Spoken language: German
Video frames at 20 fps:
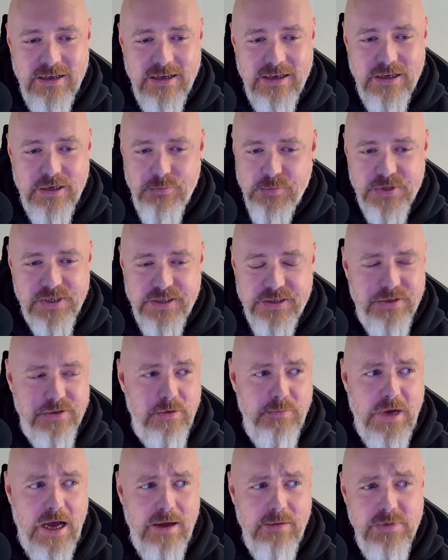ich muss das
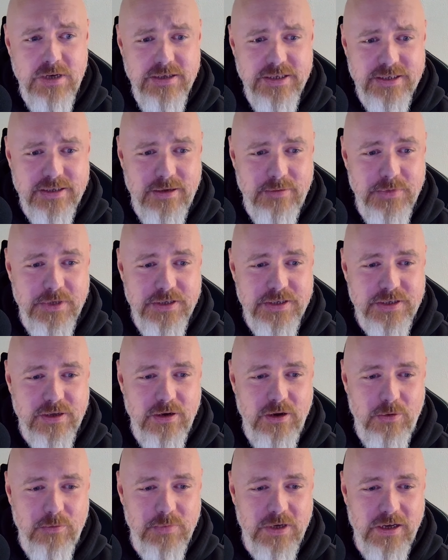nochmal ablesen, damit ich es
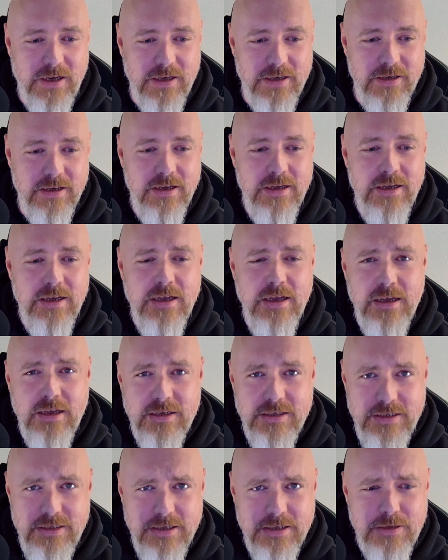glauben kann.
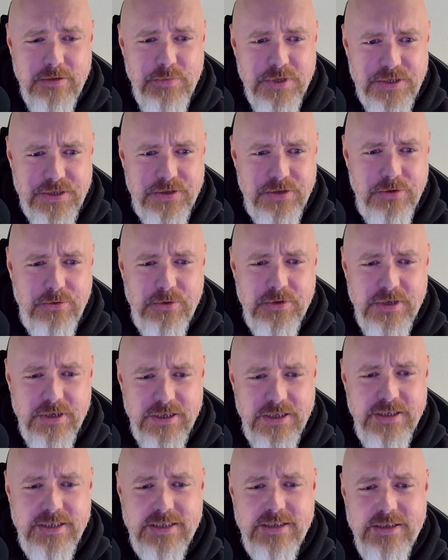Ihre Mission
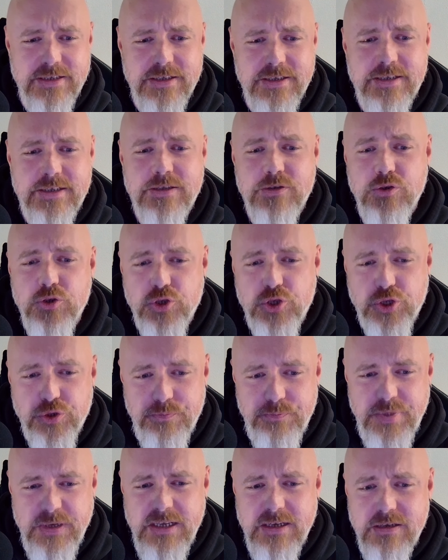ist es,
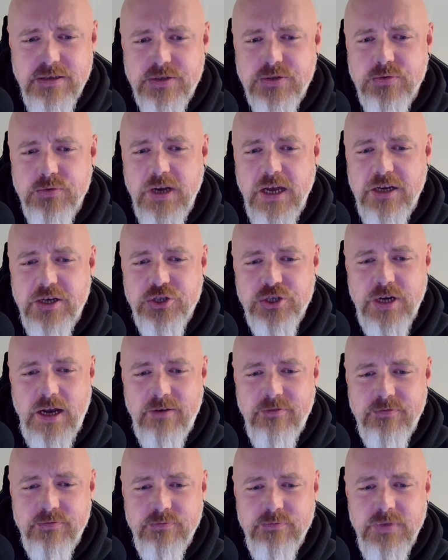Spiele zu
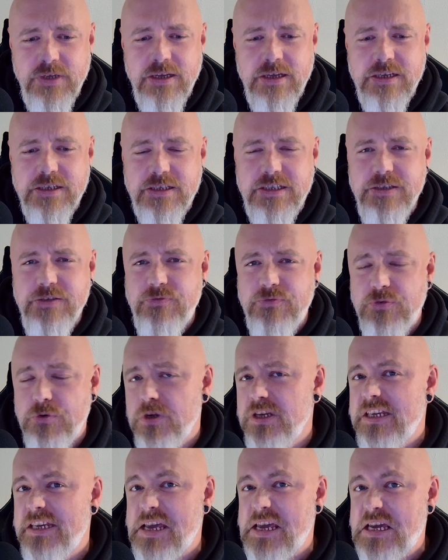erschaffen, die
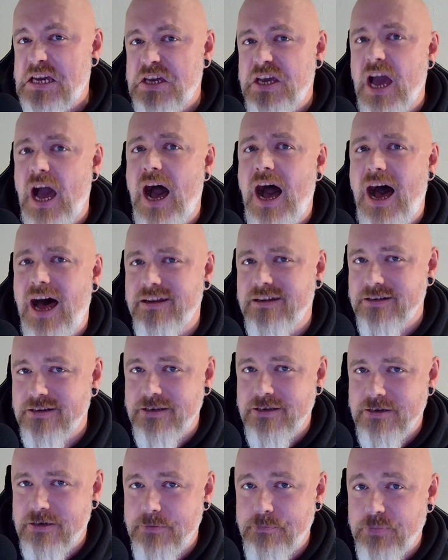für Dekaden
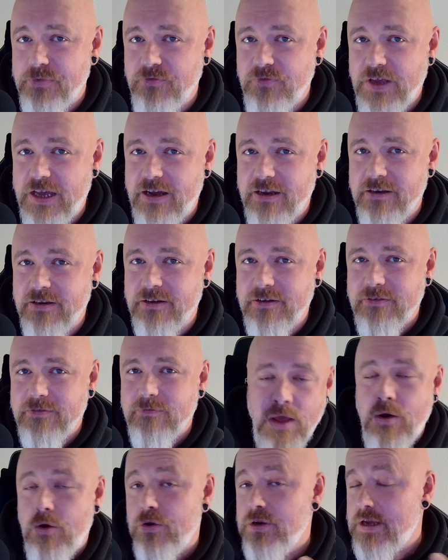geliebt werden.
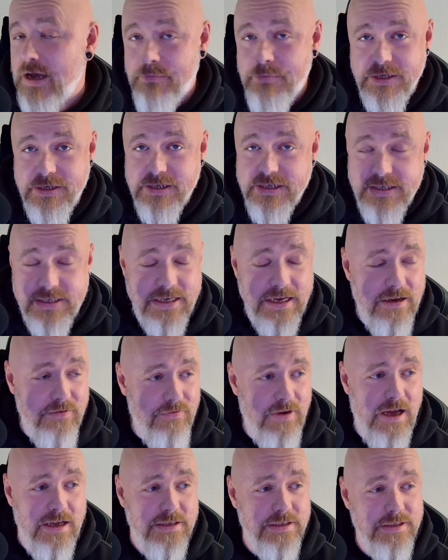Und damit ist der
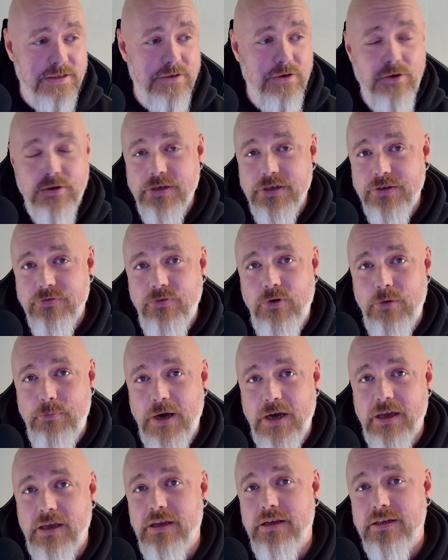Wahnsinn noch nicht
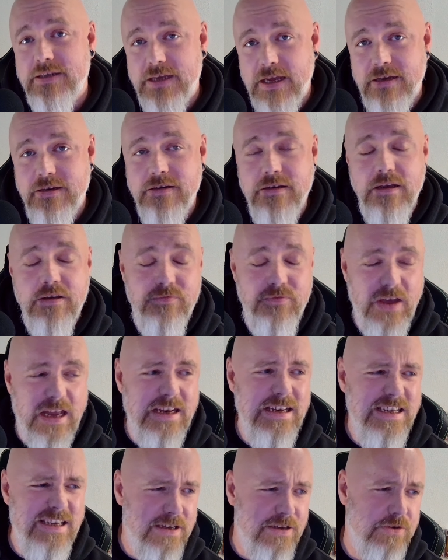vorbei. Denn
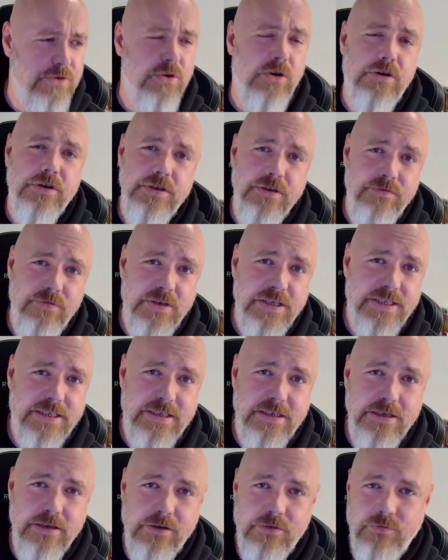wenn ihr doch
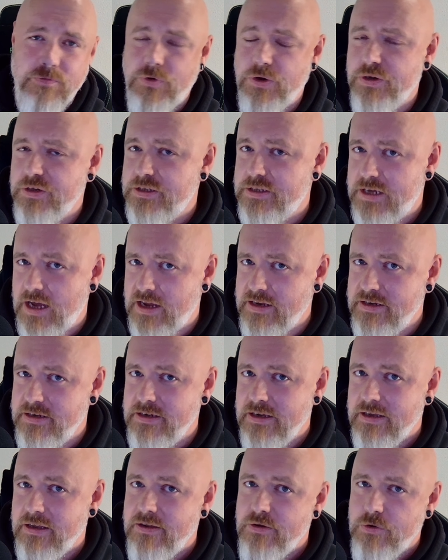investieren wollt,
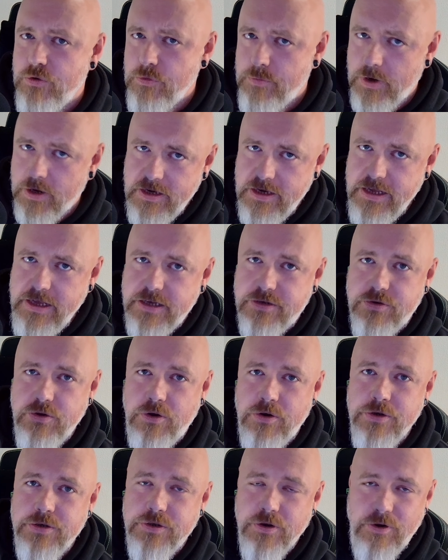dann überlegt
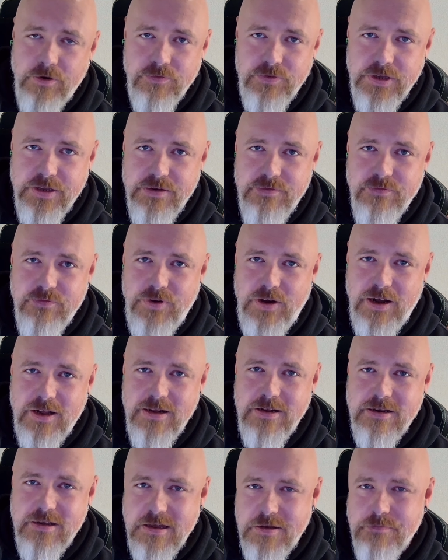euch auf jeden
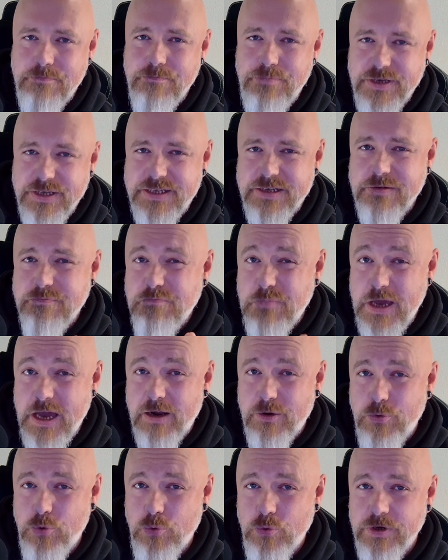Fall ein bisschen mehr
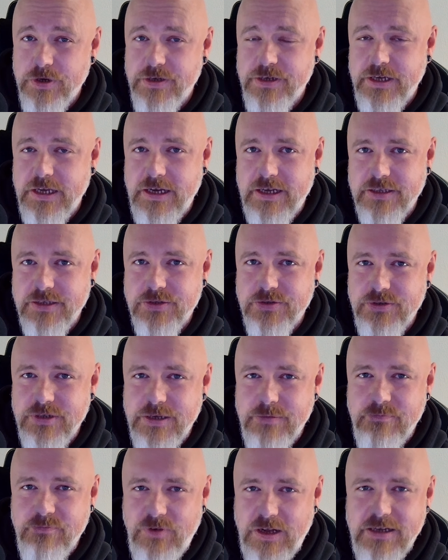Kohle in die Hand zu
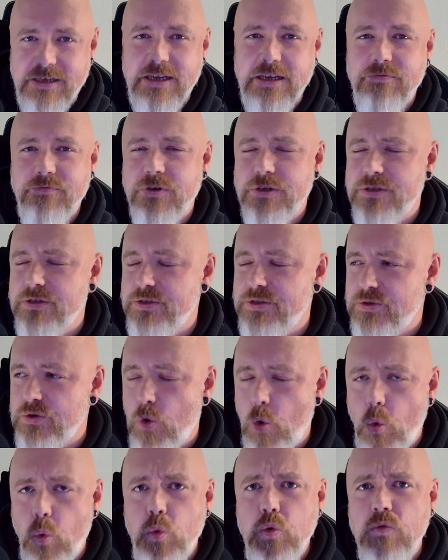nehmen, weil dann wird es
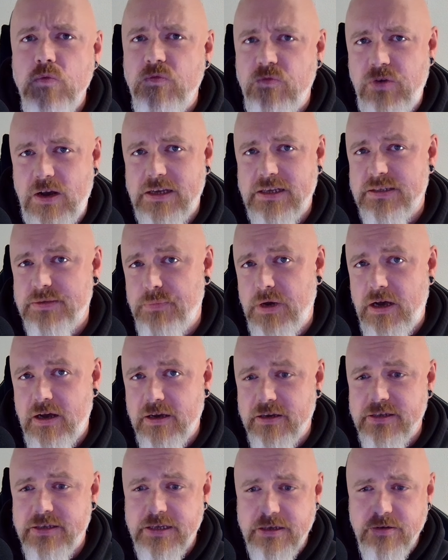
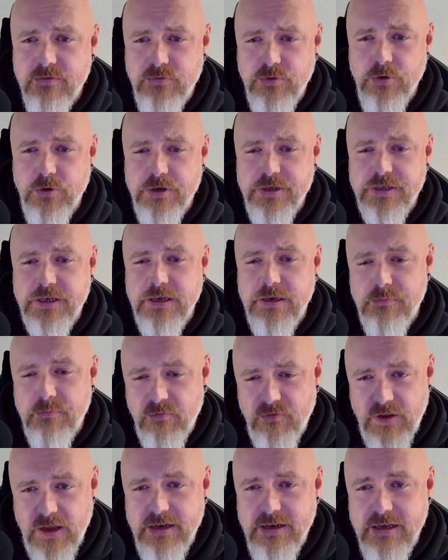unfassbare Dinge für euch
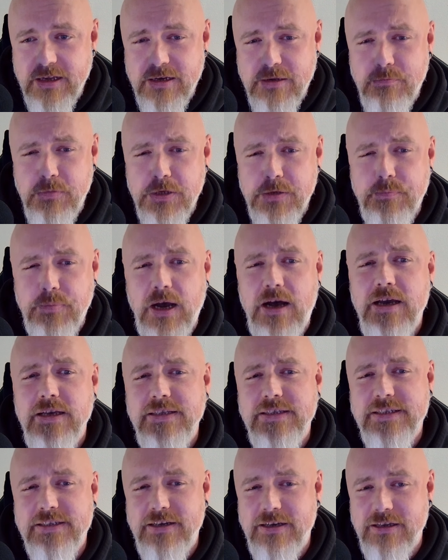geben. Wenn ihr nämlich
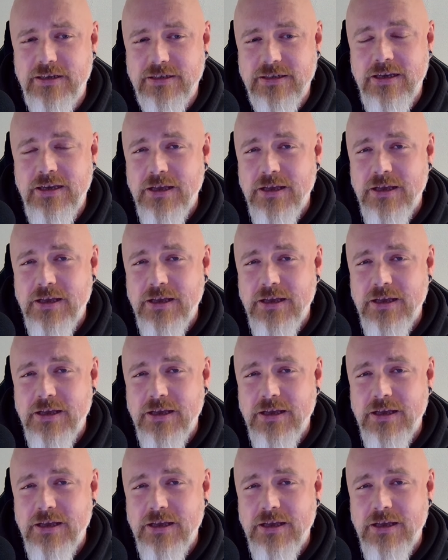bereit seid,